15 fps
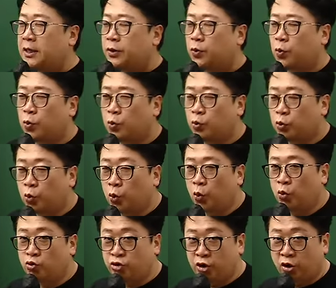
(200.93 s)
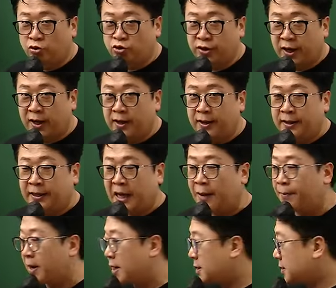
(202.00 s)
용도 구역 중에
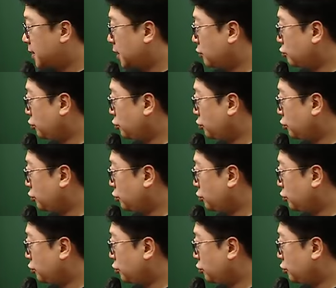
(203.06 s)
개발 제한